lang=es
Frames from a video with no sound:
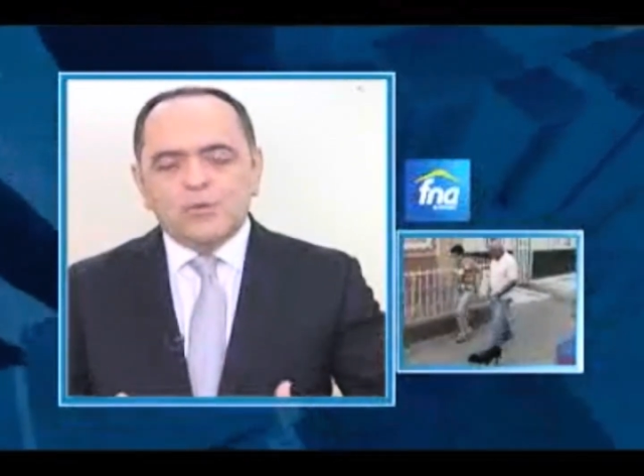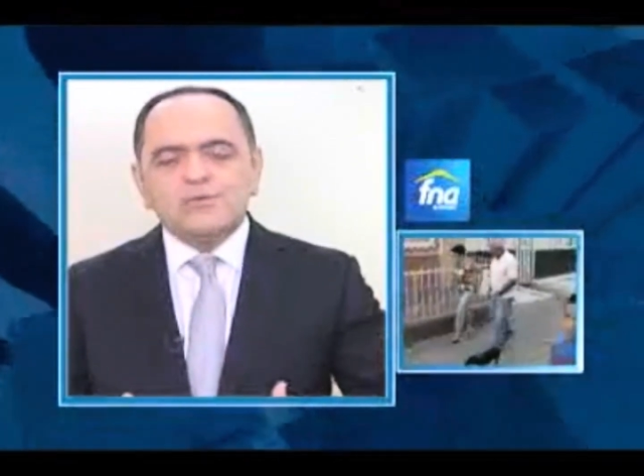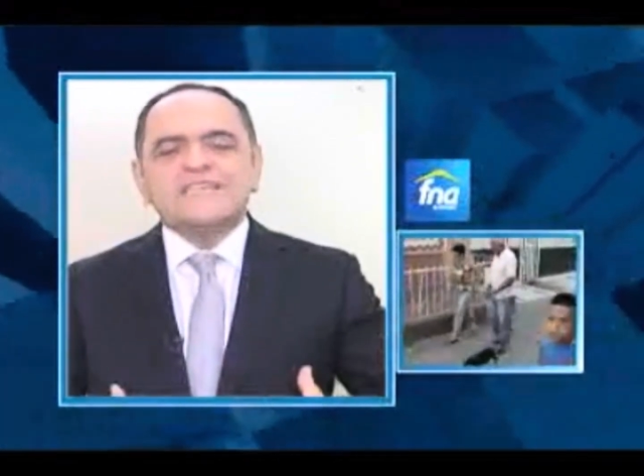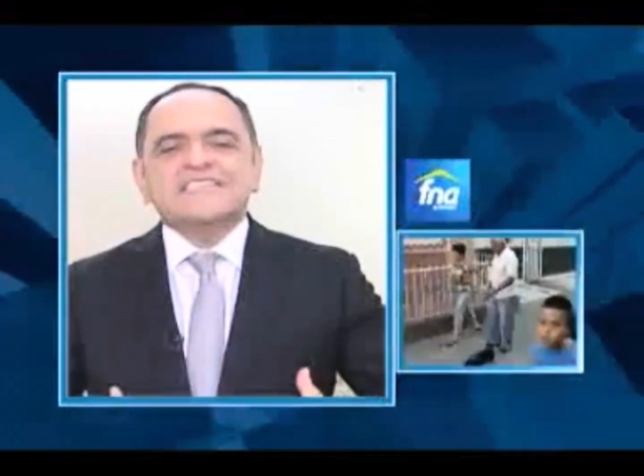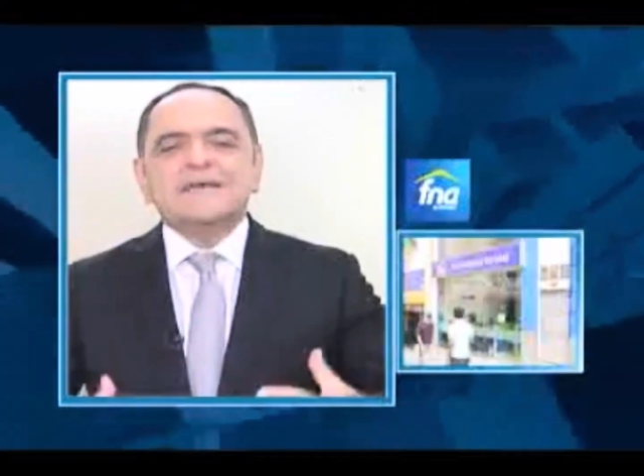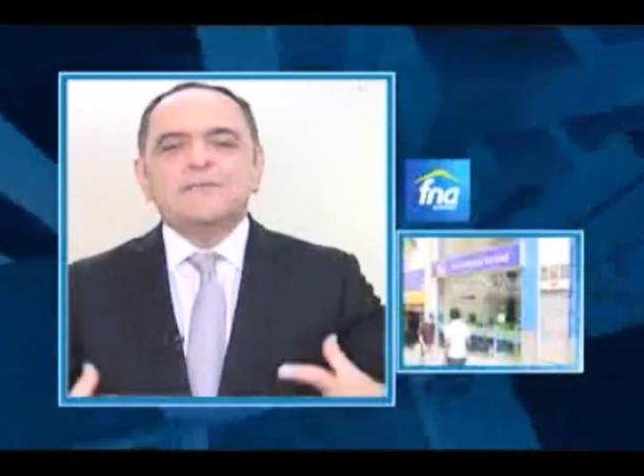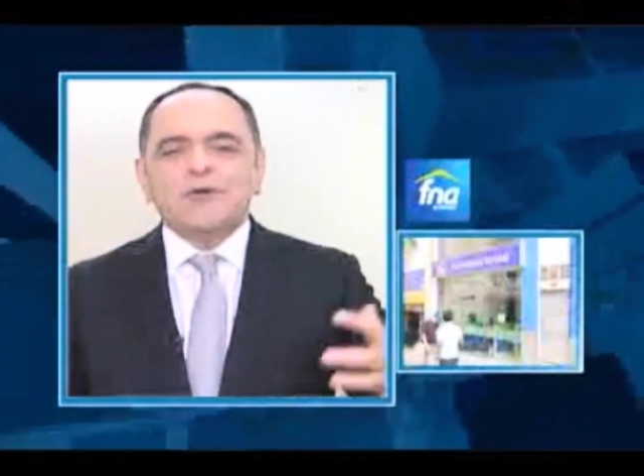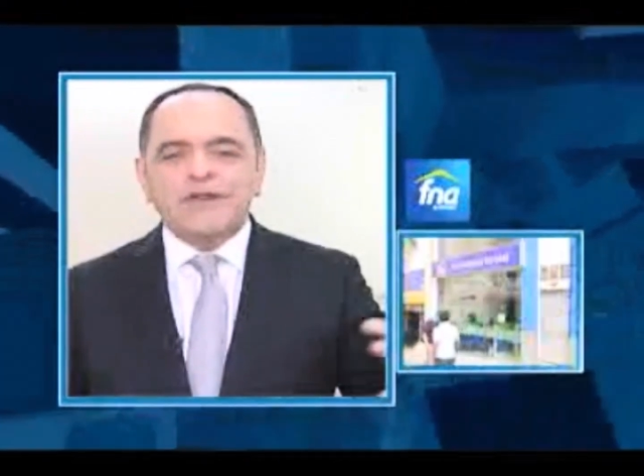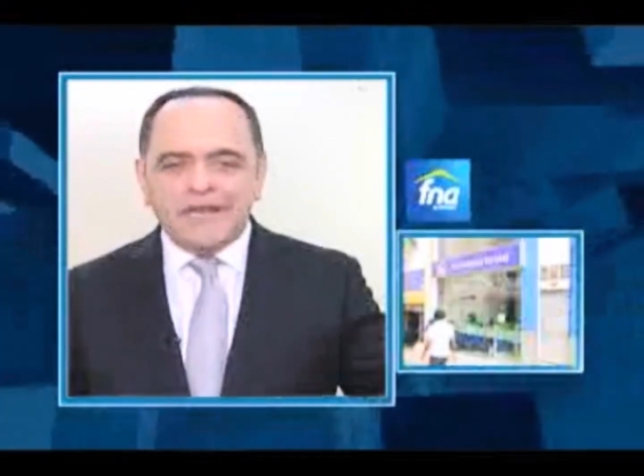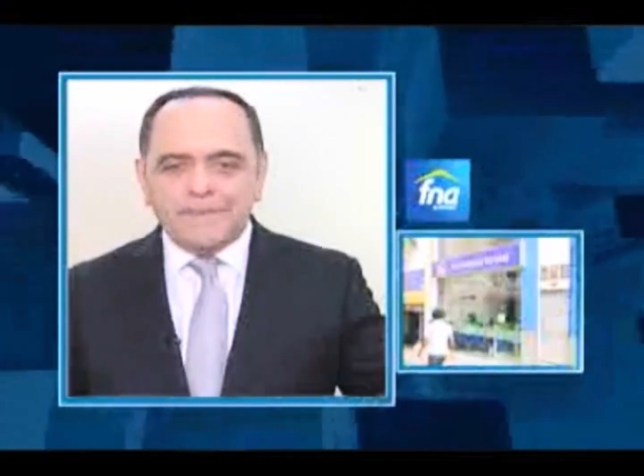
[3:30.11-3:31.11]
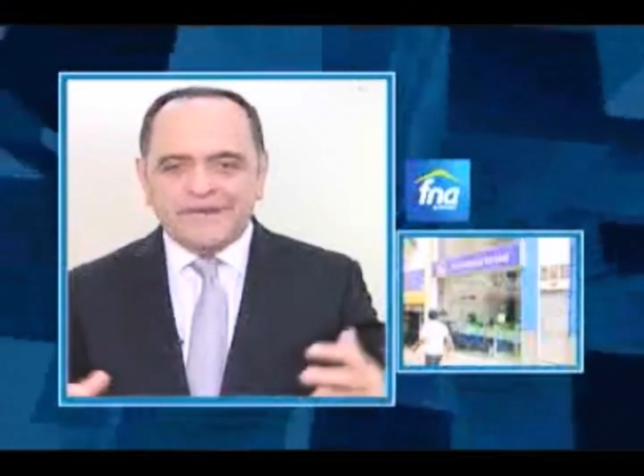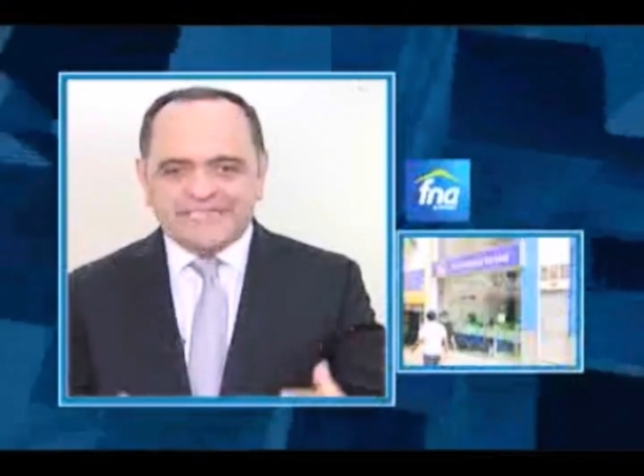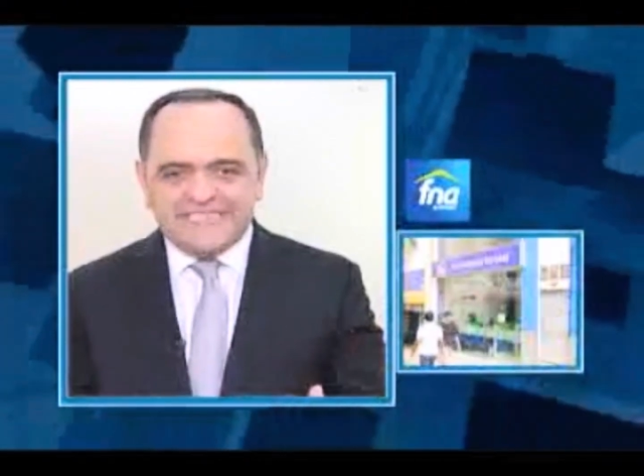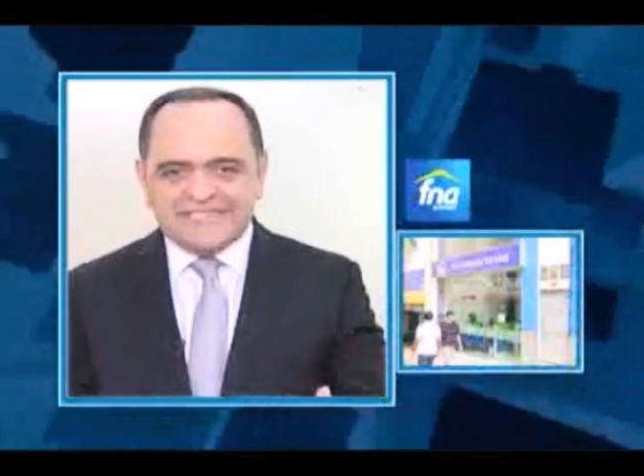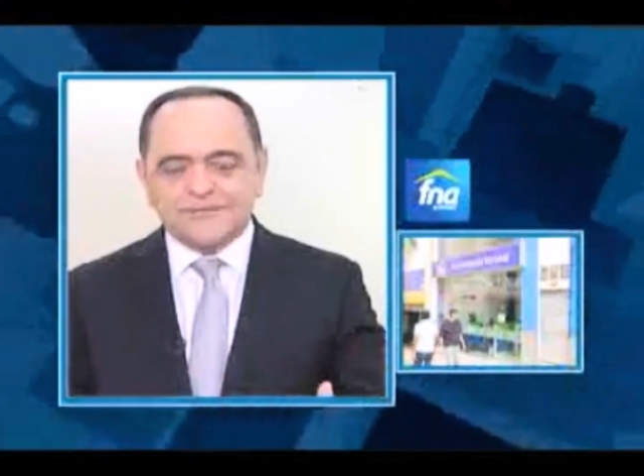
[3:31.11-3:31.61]
un testimonial
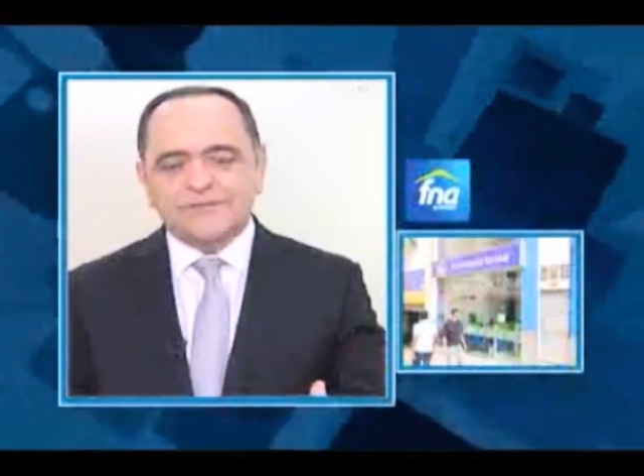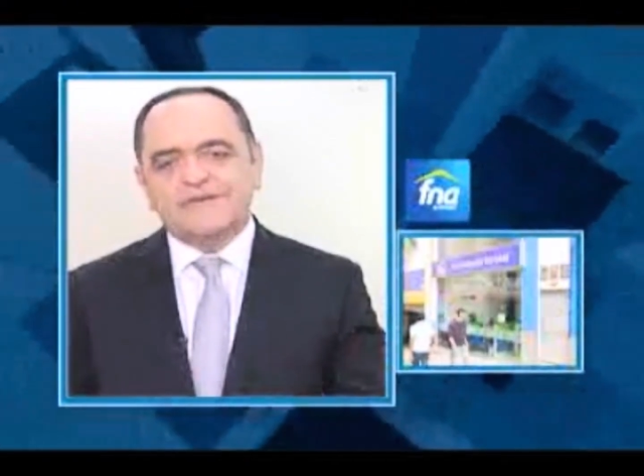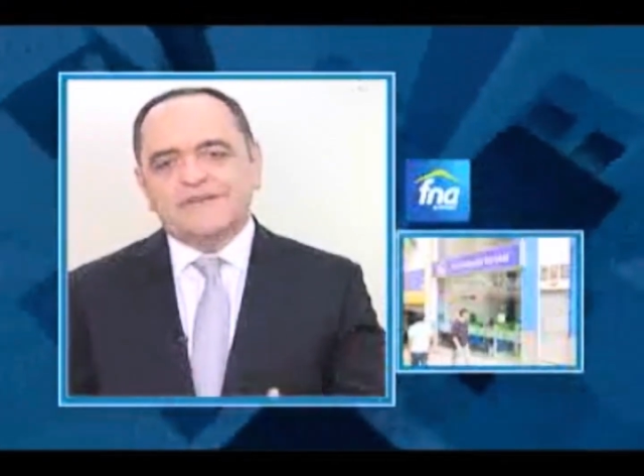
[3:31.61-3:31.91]
preciso,